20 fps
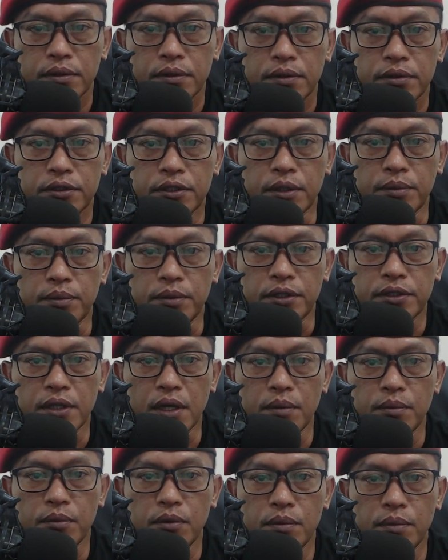Sebi
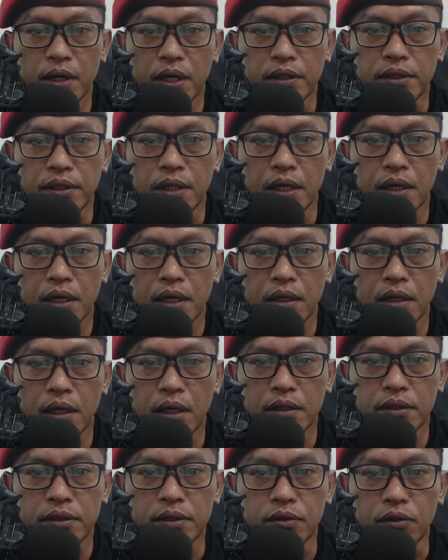Sambo mengatakan
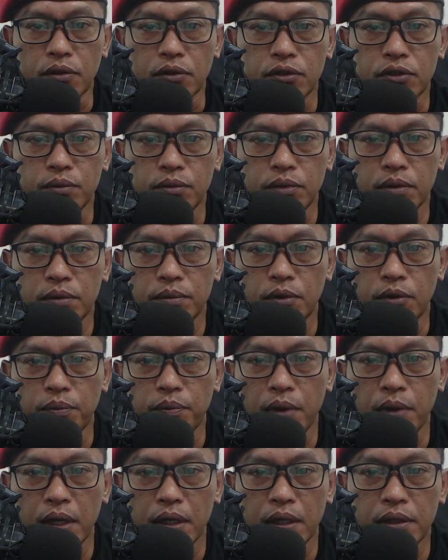aksi tersebut
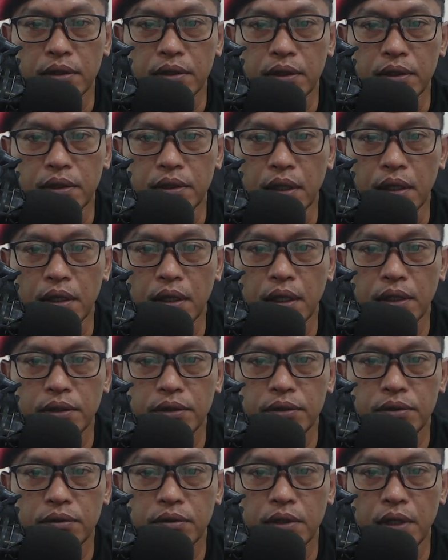merupakan tindak
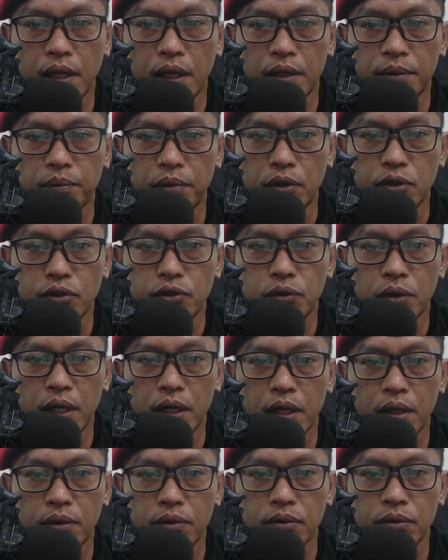lanjut dari
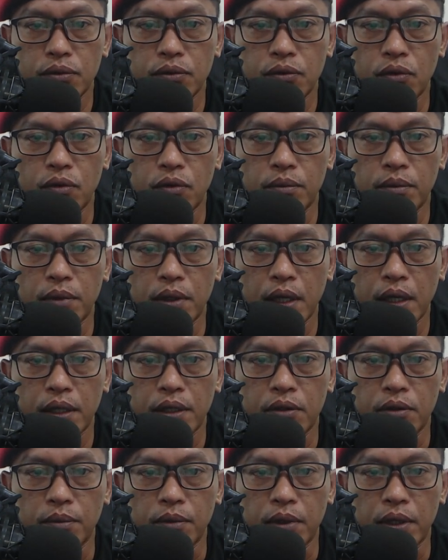perjuangan untuk meraih
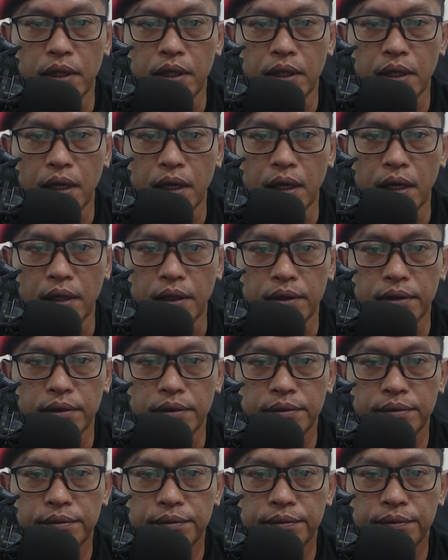kemerdekaan
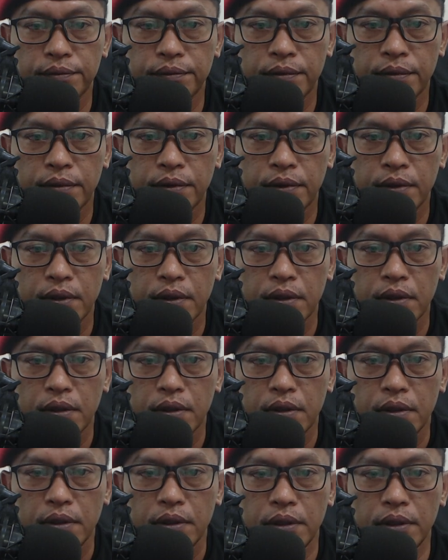
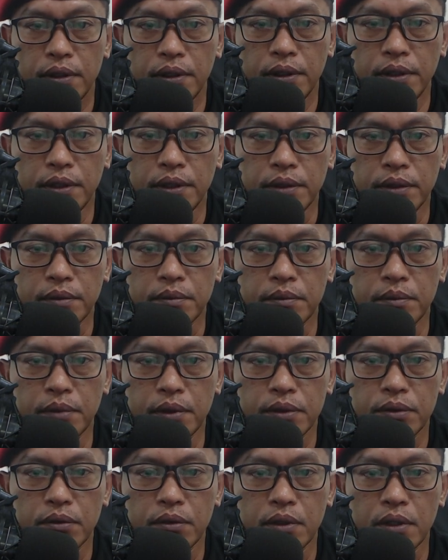ini
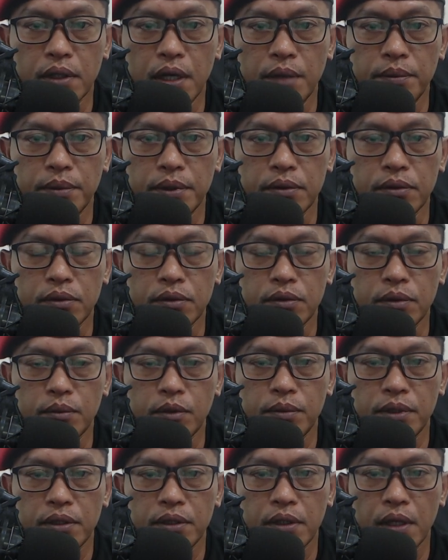bentuk kami untuk
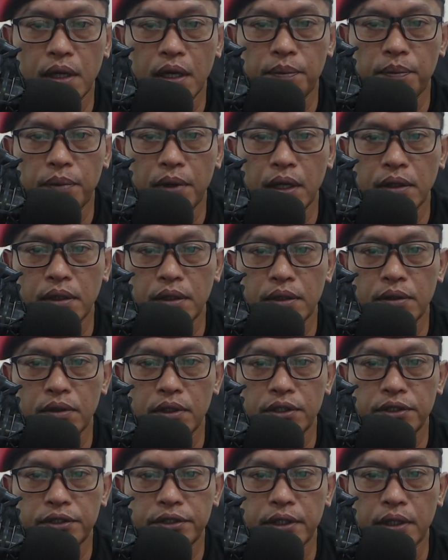meminta aparat
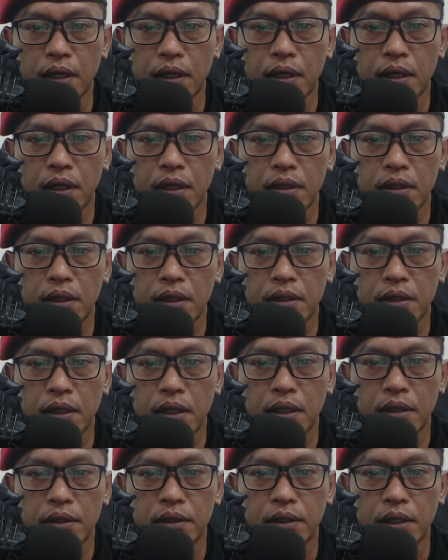Indonesia angkat
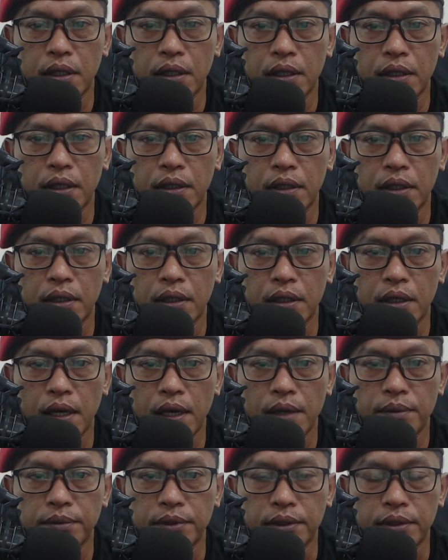kaki dari negeri
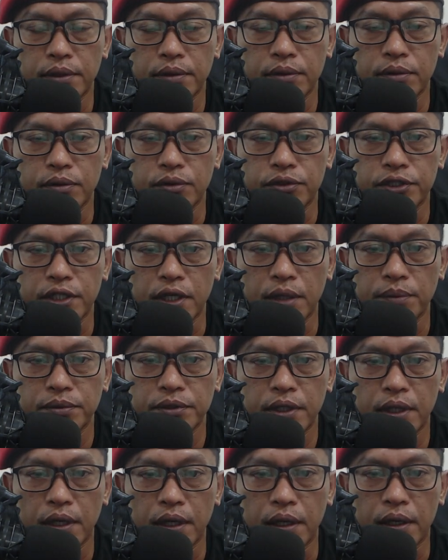kami,
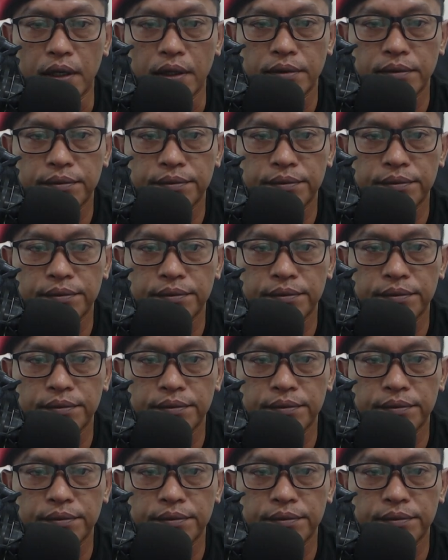ucapnya.